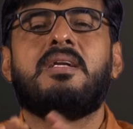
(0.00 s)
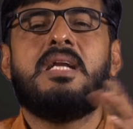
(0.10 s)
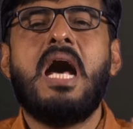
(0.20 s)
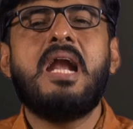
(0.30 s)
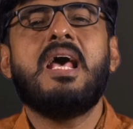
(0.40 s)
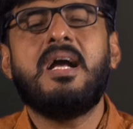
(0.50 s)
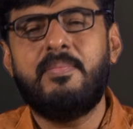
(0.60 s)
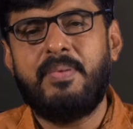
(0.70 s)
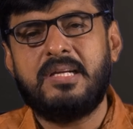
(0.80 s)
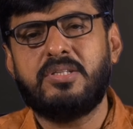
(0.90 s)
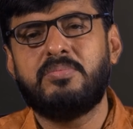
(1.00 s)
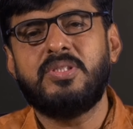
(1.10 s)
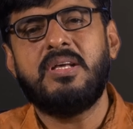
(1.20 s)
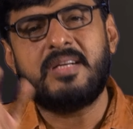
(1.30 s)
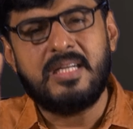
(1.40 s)
நாடாக
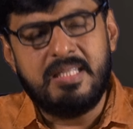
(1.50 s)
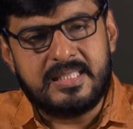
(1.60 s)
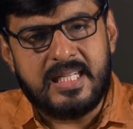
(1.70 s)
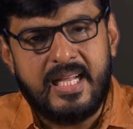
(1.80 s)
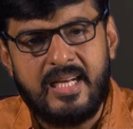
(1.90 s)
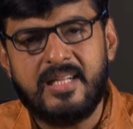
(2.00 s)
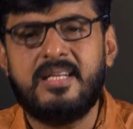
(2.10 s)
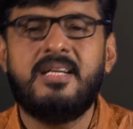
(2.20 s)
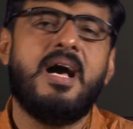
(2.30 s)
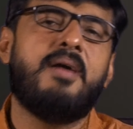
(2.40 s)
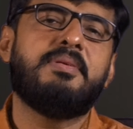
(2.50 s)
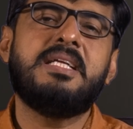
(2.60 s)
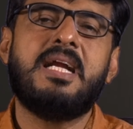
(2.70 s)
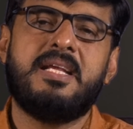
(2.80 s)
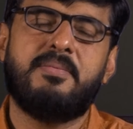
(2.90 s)
பார்க்கும்போது அவர்கள் இஸ்ரேலர்கள்
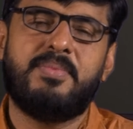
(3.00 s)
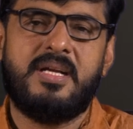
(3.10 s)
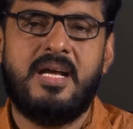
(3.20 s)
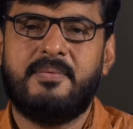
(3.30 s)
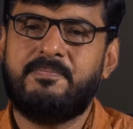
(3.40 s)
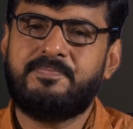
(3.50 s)
அப்படின்னு அழைக்கப்படுறாங்க